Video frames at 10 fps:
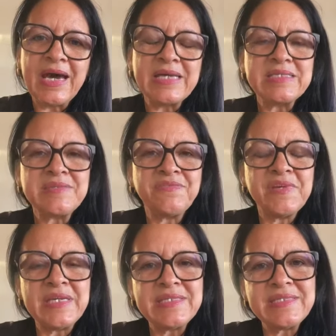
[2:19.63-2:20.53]
Às
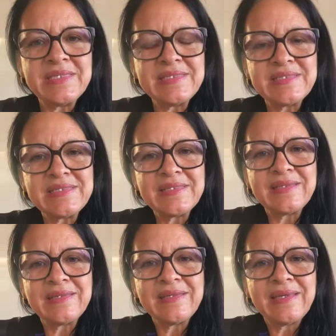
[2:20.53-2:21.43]
vezes,
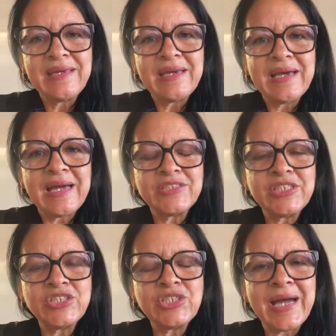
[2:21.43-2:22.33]
a
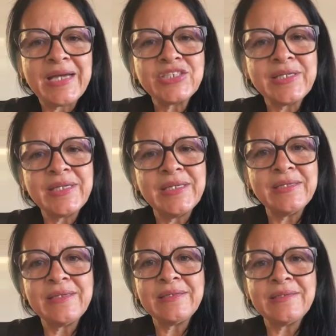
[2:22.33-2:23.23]
gente acha
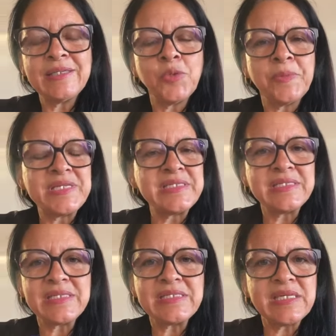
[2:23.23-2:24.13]
que não
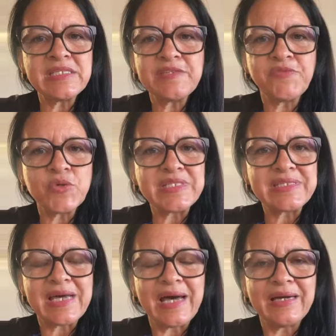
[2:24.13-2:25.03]
precisa se
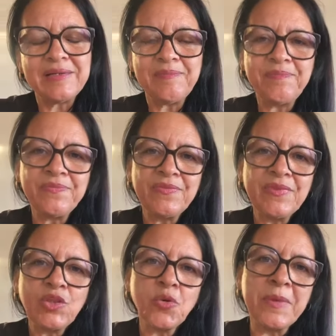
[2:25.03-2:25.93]
esforçar,
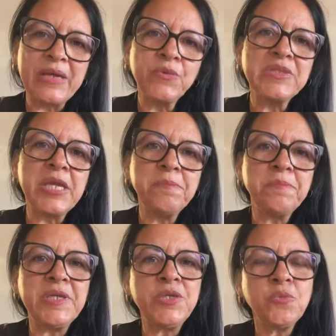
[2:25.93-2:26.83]
tomar um
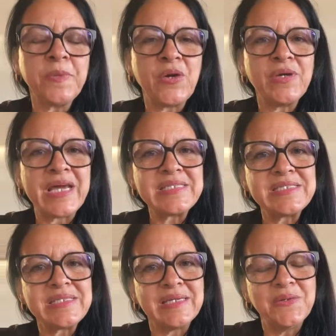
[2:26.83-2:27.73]
tempinho para
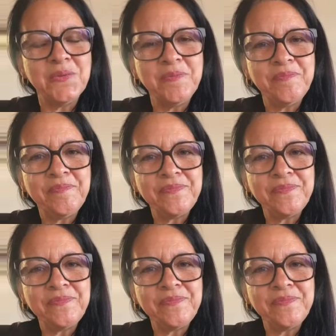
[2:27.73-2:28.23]
oração